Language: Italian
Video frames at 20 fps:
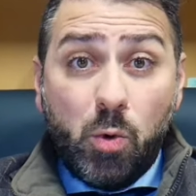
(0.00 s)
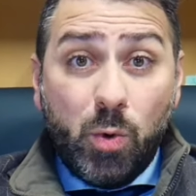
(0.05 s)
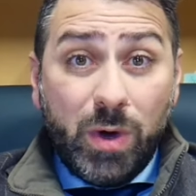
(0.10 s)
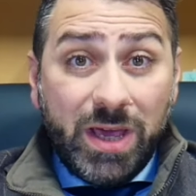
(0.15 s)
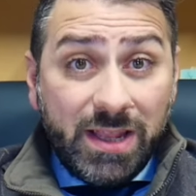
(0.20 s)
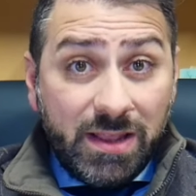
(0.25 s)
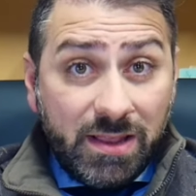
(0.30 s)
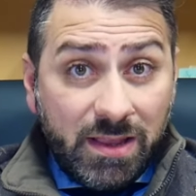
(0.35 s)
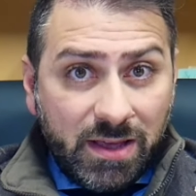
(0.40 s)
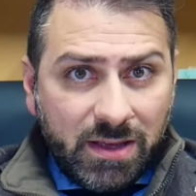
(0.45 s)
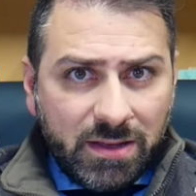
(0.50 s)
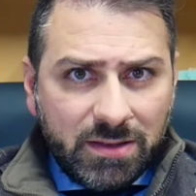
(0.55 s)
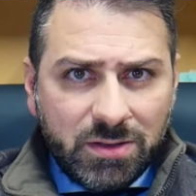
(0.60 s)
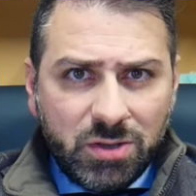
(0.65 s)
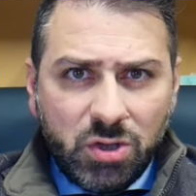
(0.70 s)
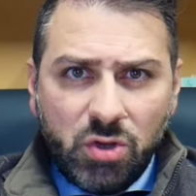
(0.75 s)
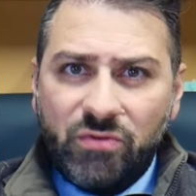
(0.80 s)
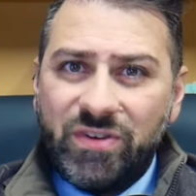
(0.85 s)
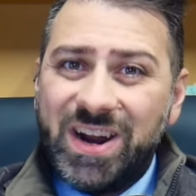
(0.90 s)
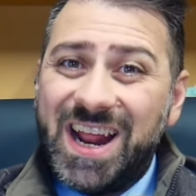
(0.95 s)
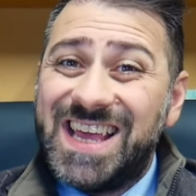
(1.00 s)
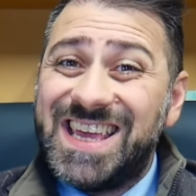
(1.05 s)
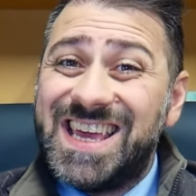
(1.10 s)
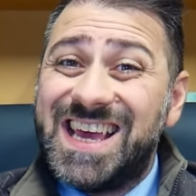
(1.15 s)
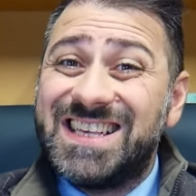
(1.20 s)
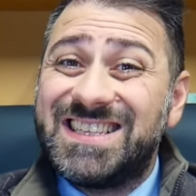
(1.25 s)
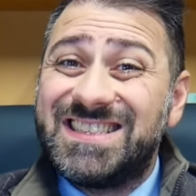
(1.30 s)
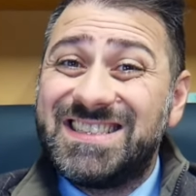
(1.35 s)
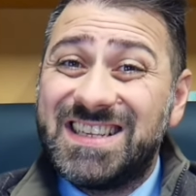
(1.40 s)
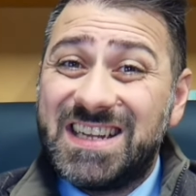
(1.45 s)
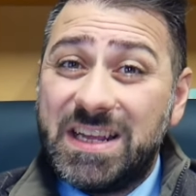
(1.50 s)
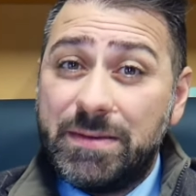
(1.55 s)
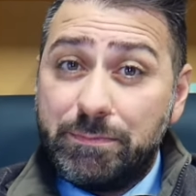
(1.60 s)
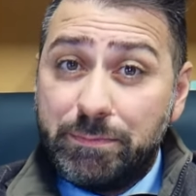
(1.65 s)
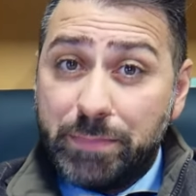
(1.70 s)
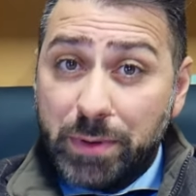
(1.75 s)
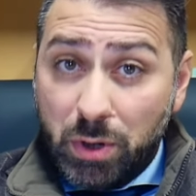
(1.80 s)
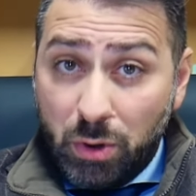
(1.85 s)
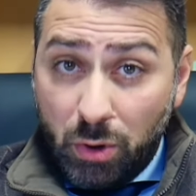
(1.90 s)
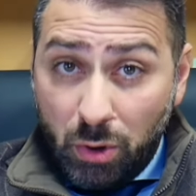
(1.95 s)
Quindi dovrai essere
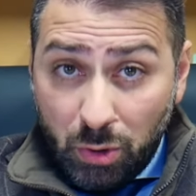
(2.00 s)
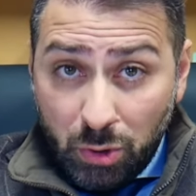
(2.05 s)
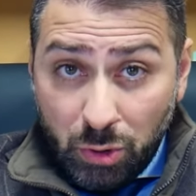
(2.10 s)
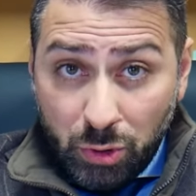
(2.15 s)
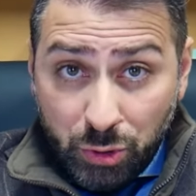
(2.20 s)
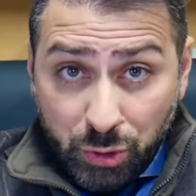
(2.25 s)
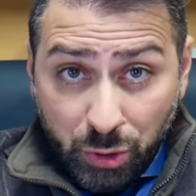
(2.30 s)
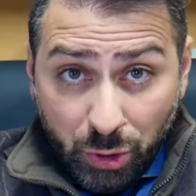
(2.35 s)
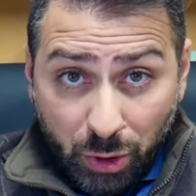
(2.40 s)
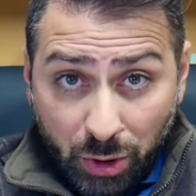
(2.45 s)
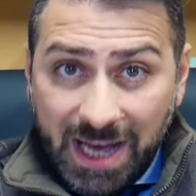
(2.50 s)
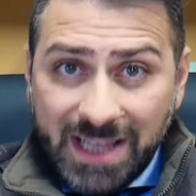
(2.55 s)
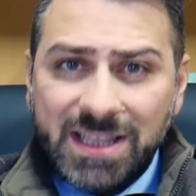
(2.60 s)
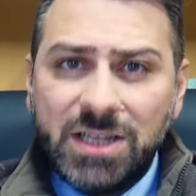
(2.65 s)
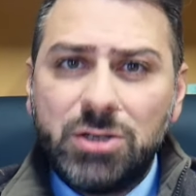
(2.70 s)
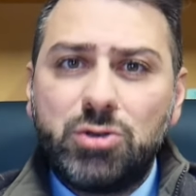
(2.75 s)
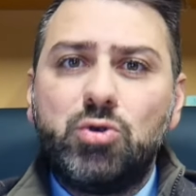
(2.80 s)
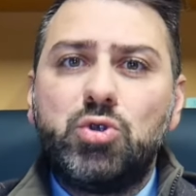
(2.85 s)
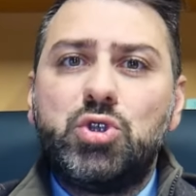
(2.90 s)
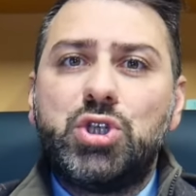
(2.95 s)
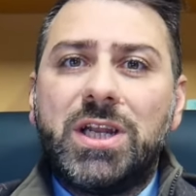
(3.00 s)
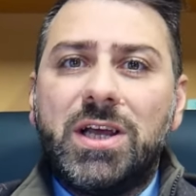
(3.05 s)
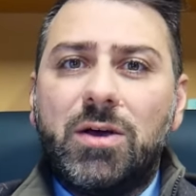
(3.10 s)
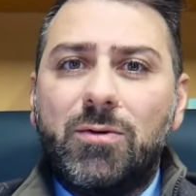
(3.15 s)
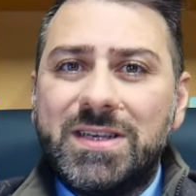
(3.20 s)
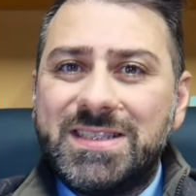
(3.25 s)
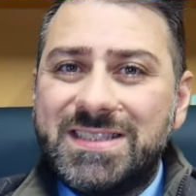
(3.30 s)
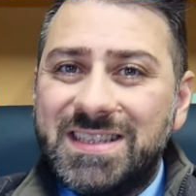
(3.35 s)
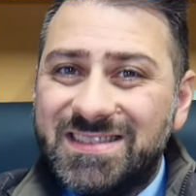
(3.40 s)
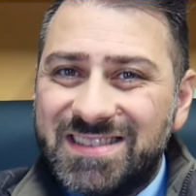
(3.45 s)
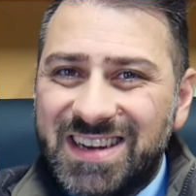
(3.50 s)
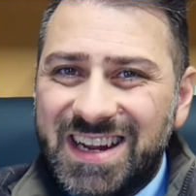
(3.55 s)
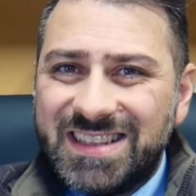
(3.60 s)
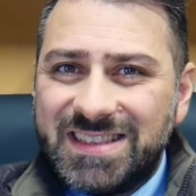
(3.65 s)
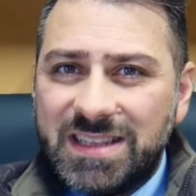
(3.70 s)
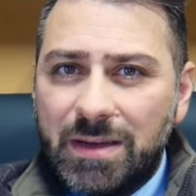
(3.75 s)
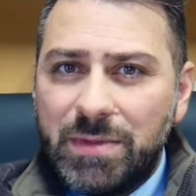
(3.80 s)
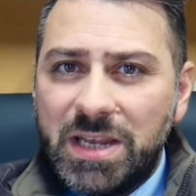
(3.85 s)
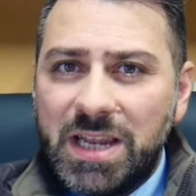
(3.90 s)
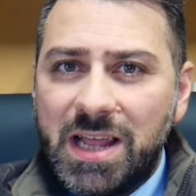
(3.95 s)
pronto ad aggiungere questi
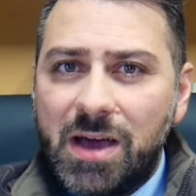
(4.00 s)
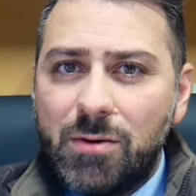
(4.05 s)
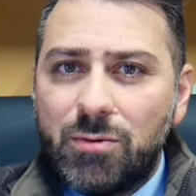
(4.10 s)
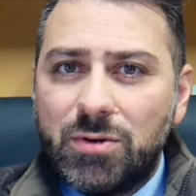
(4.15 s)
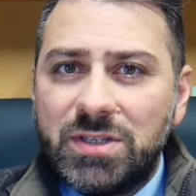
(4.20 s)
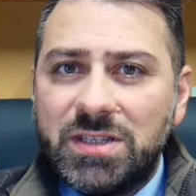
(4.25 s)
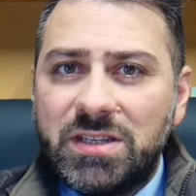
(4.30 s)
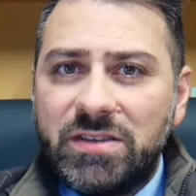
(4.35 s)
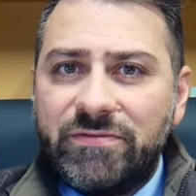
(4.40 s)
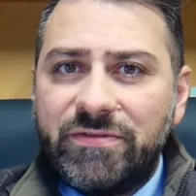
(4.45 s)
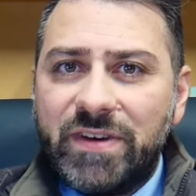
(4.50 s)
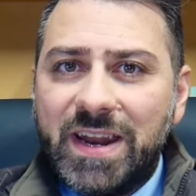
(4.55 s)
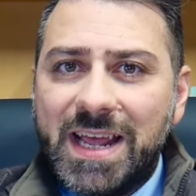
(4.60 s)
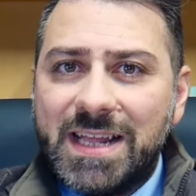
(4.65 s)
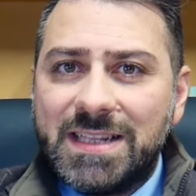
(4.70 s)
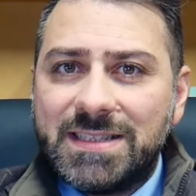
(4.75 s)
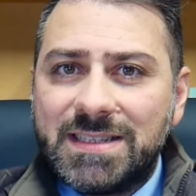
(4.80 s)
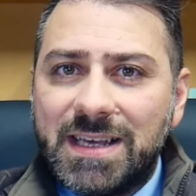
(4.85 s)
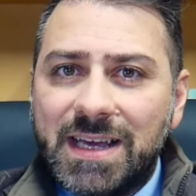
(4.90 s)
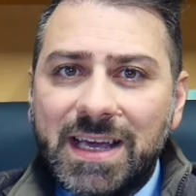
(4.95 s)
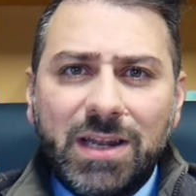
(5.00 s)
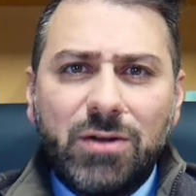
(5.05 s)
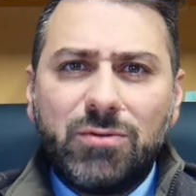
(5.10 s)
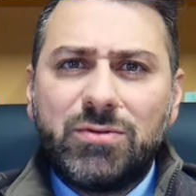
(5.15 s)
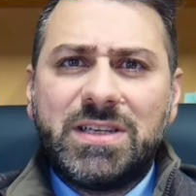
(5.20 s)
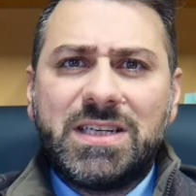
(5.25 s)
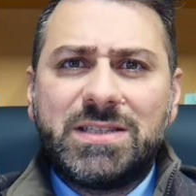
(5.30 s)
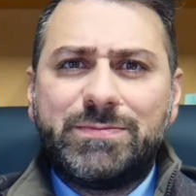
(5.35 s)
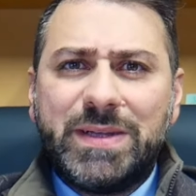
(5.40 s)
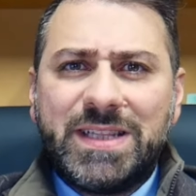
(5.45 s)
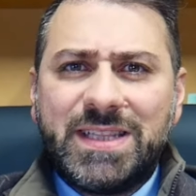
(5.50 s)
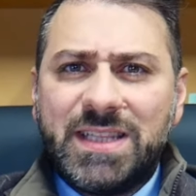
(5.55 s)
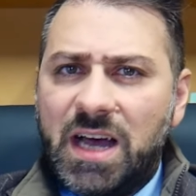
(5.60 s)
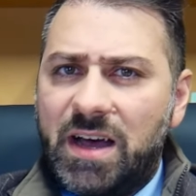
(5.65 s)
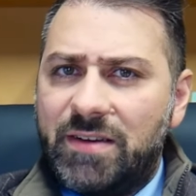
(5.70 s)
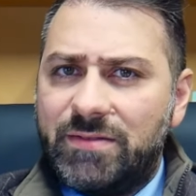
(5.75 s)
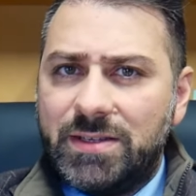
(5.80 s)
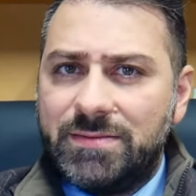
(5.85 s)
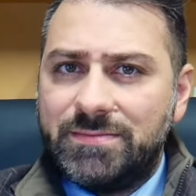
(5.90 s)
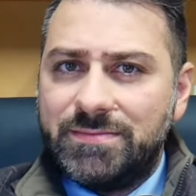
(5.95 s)
30.000 euro di differenza che non ti
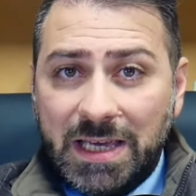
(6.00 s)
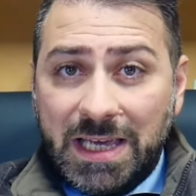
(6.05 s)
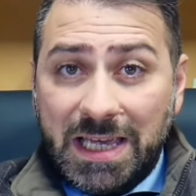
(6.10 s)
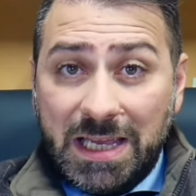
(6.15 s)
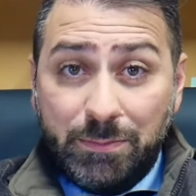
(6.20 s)
aspettavi.